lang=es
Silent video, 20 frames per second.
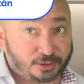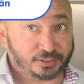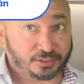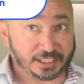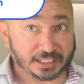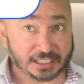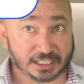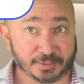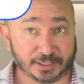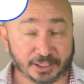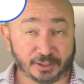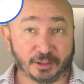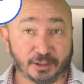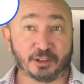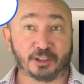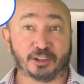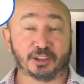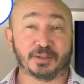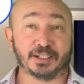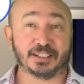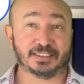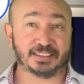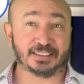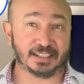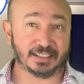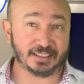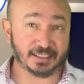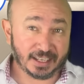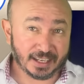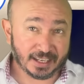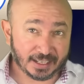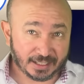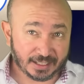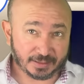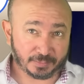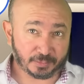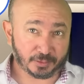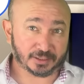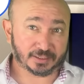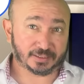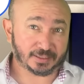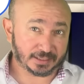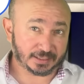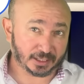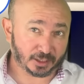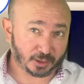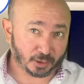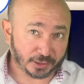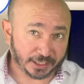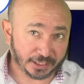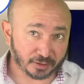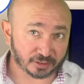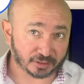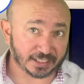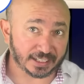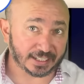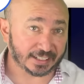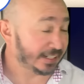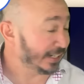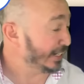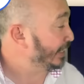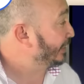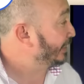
sistemas meteorológicos van a estar eh, pues incluidos en,